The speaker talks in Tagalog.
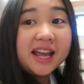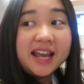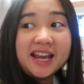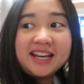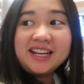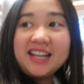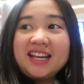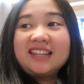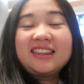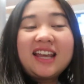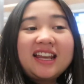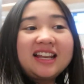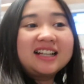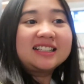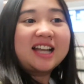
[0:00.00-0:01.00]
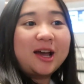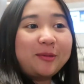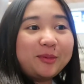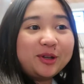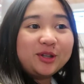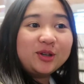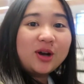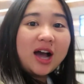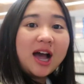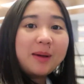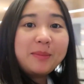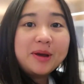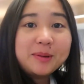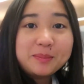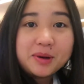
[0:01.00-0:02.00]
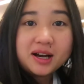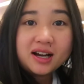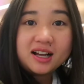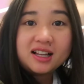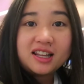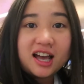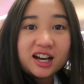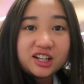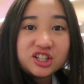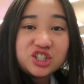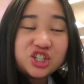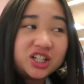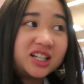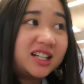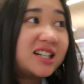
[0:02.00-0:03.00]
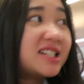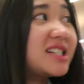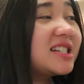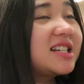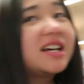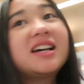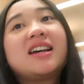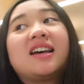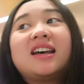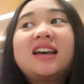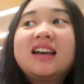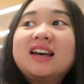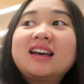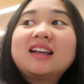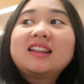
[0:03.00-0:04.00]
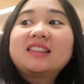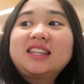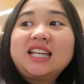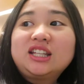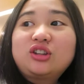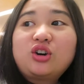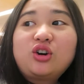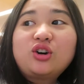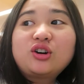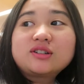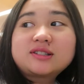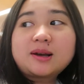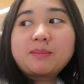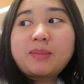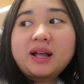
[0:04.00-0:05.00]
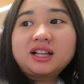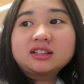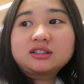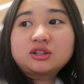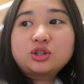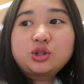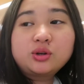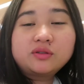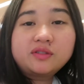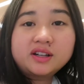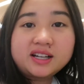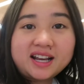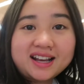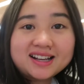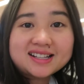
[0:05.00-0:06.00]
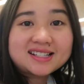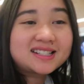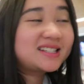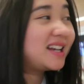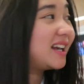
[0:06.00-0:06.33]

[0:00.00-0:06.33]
Hinihintay lang namin yung aming mga luggages dito sa Belt Chuvanes.